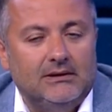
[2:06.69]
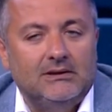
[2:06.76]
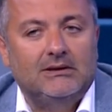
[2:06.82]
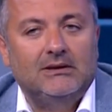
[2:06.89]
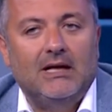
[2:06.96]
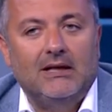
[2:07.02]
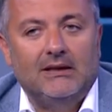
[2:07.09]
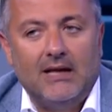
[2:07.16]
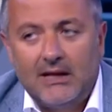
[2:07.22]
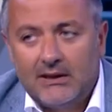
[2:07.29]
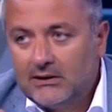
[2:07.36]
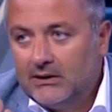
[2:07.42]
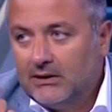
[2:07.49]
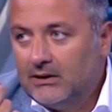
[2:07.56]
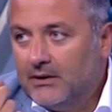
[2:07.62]

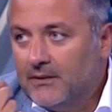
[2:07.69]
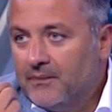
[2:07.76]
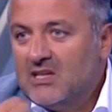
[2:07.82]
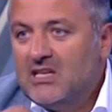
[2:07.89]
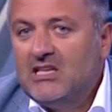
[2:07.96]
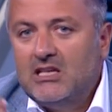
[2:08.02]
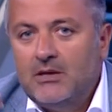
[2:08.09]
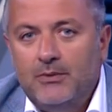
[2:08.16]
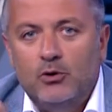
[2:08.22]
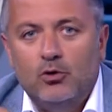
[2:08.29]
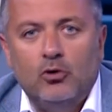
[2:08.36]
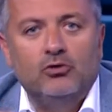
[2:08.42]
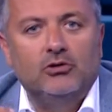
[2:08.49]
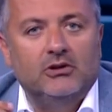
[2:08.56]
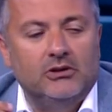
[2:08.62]
Snyder
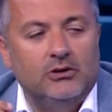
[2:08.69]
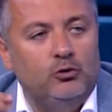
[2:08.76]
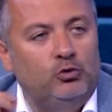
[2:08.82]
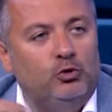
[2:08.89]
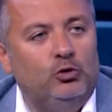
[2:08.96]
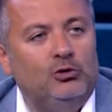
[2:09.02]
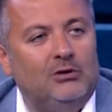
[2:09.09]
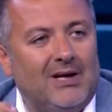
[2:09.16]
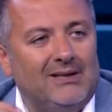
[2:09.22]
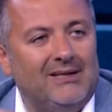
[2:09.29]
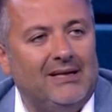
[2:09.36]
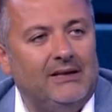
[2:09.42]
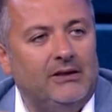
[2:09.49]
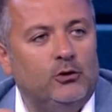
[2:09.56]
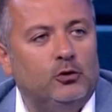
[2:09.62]
2010 yılının
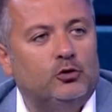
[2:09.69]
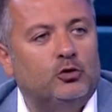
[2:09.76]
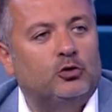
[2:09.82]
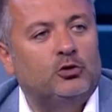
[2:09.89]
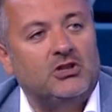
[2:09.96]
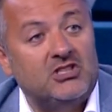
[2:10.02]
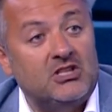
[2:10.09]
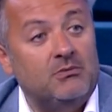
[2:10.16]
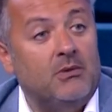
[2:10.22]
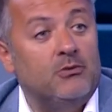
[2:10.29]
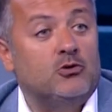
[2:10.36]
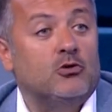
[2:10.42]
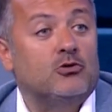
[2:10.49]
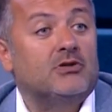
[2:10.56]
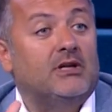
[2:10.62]
dünyada en iyi oyuncu
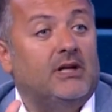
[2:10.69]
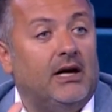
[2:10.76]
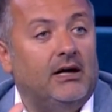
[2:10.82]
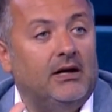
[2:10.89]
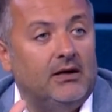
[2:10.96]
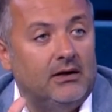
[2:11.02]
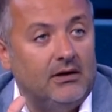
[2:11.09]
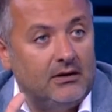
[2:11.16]
seçilmemiş olsa da